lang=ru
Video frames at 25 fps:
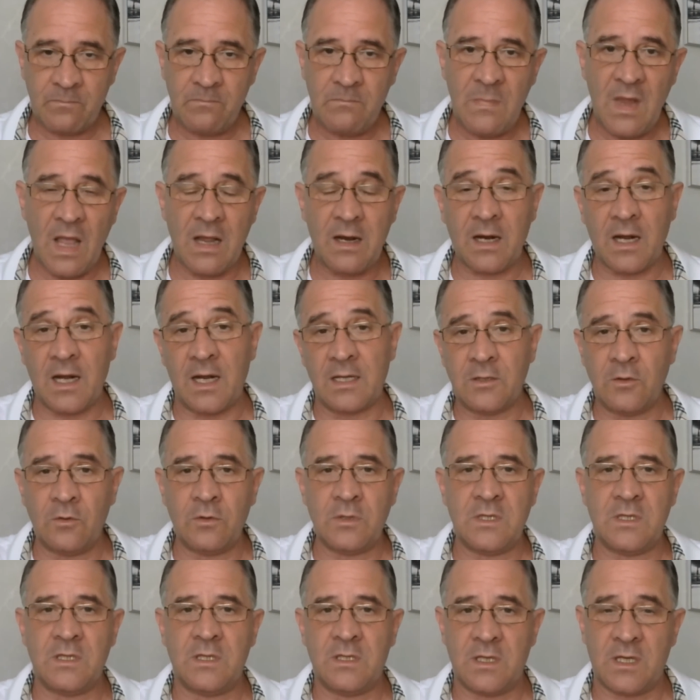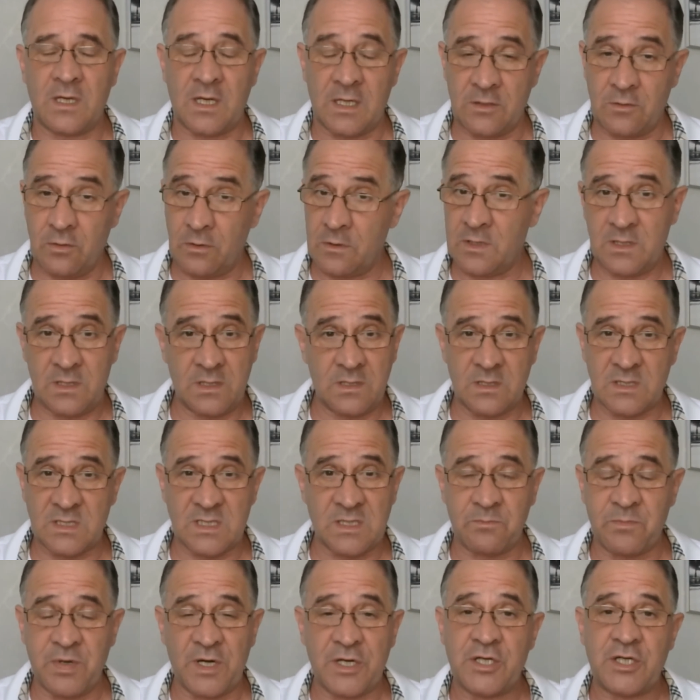каноны, которые
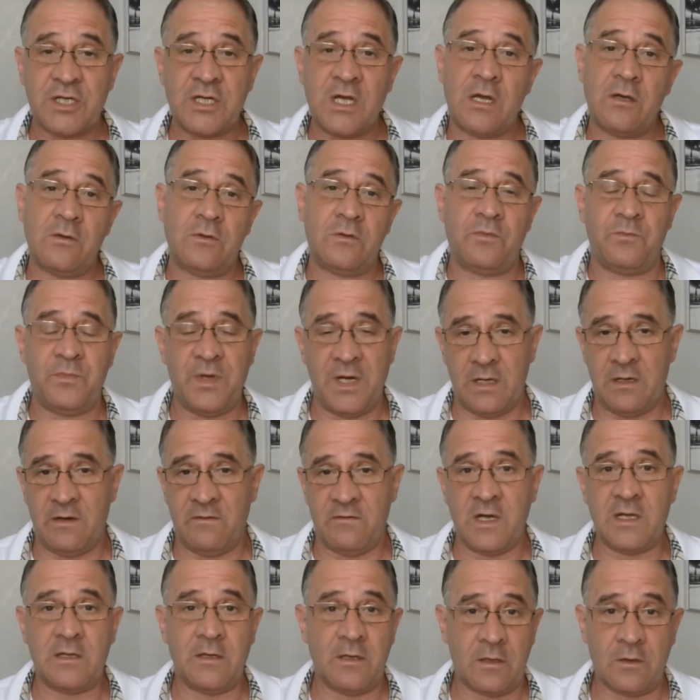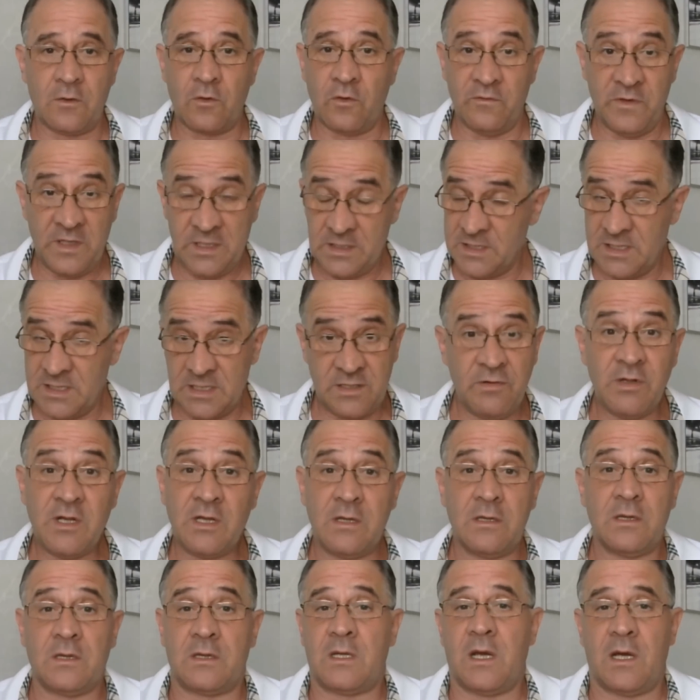запрещают переливание крови. Это
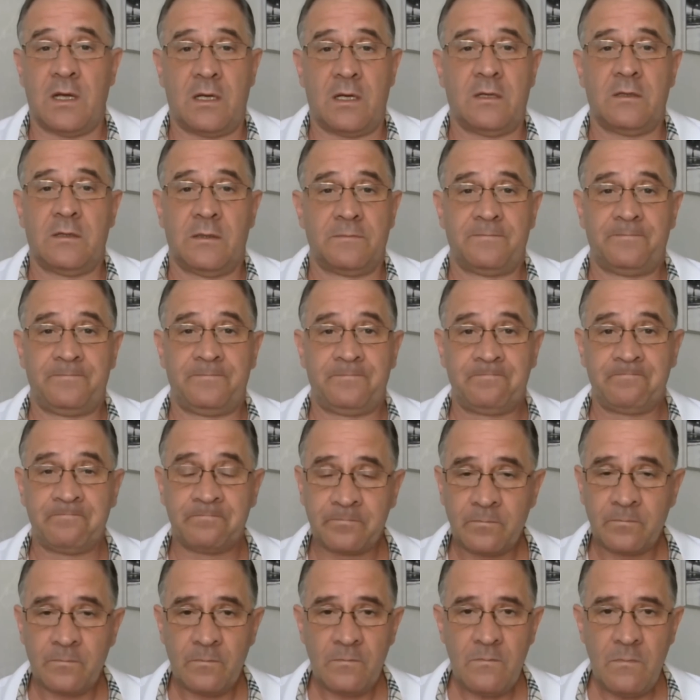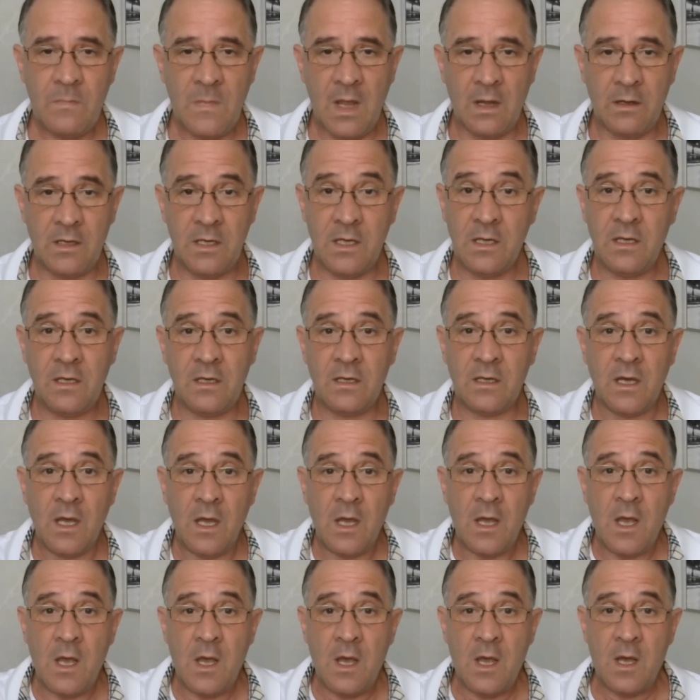действительно так. И
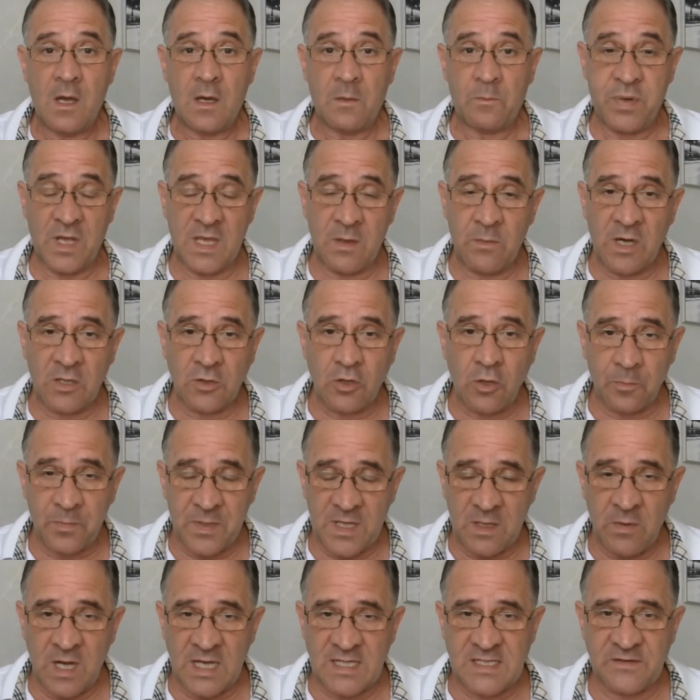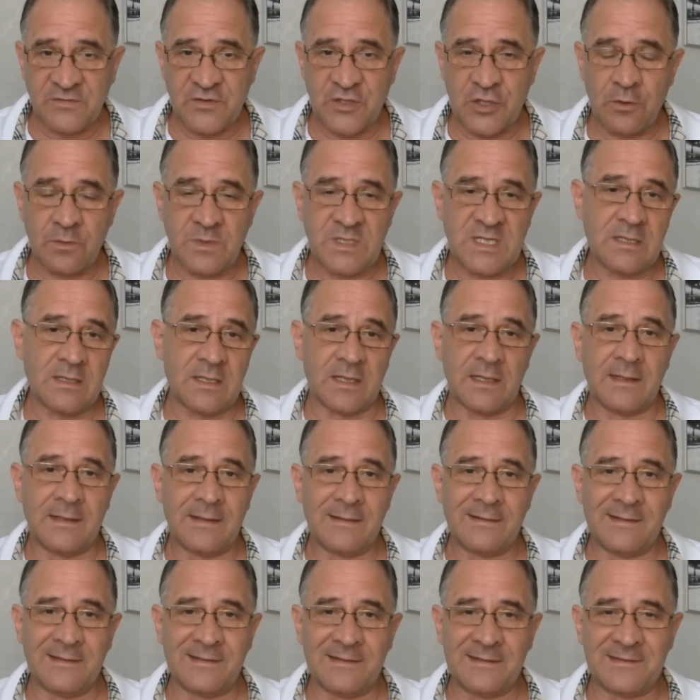Понима... Но понимаете, в чем дело?
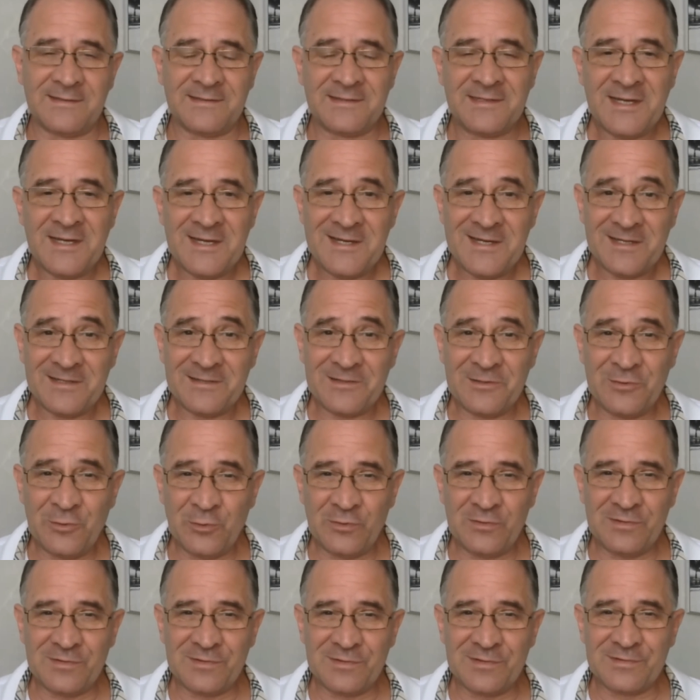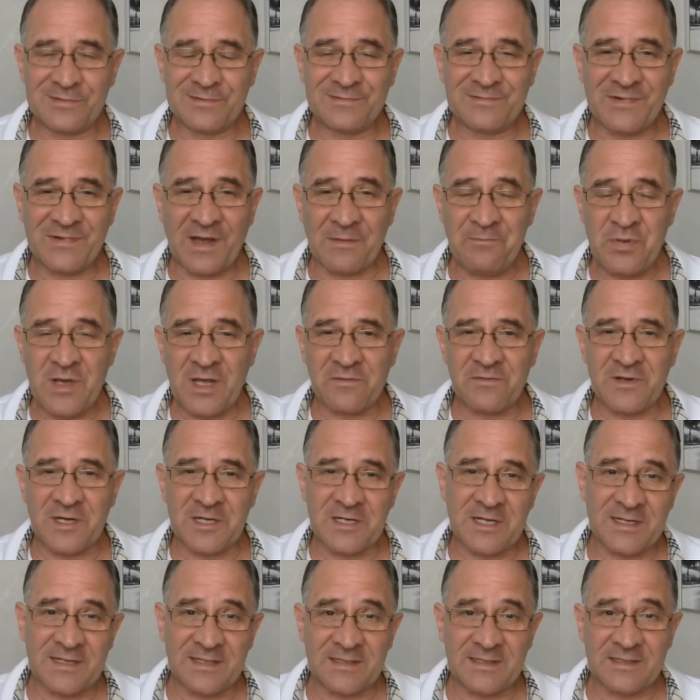Э, ну,
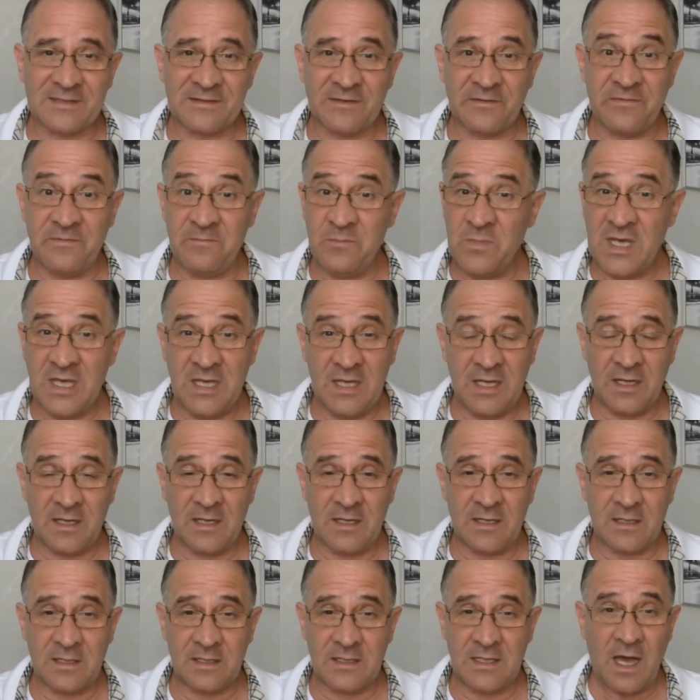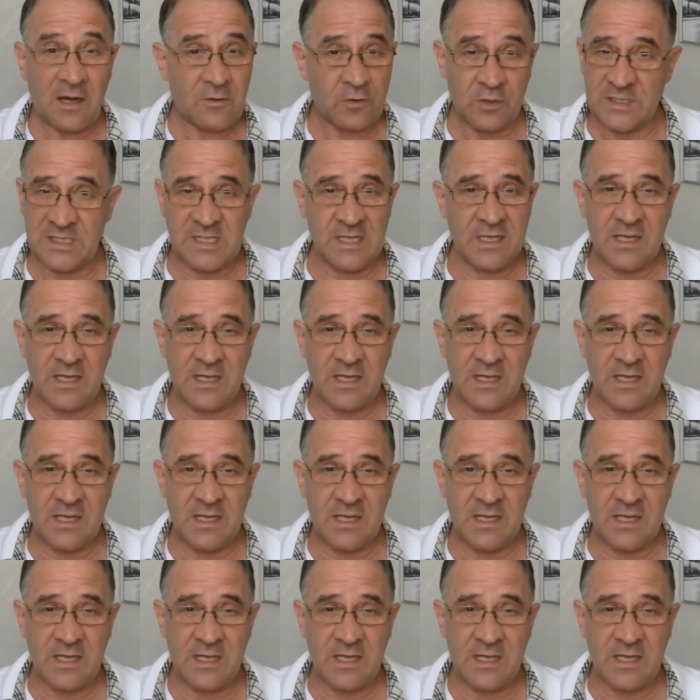во-первых, э, в мире, я хоть и не